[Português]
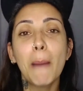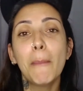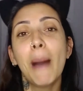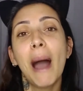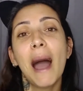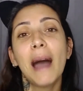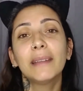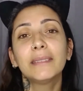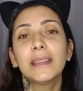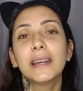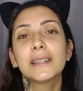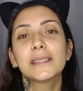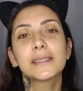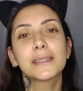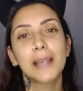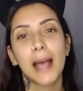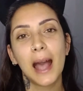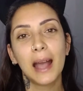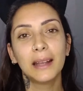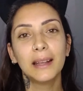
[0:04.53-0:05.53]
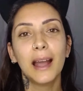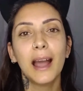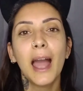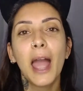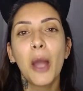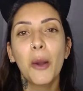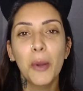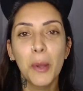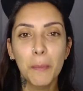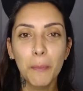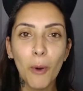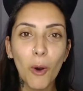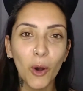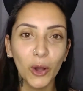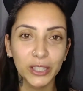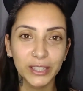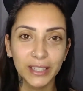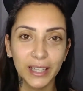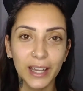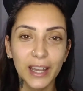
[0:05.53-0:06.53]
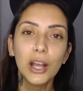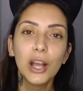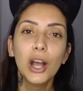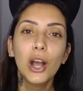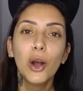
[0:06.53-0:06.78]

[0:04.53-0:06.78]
amada saga Harry Potter.